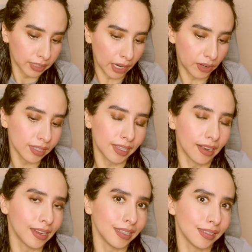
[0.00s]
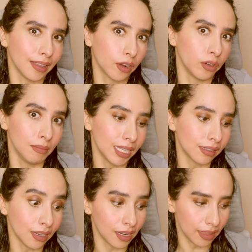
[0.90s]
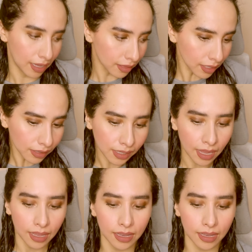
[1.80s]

que ahora está enriquecida con más ingredientes.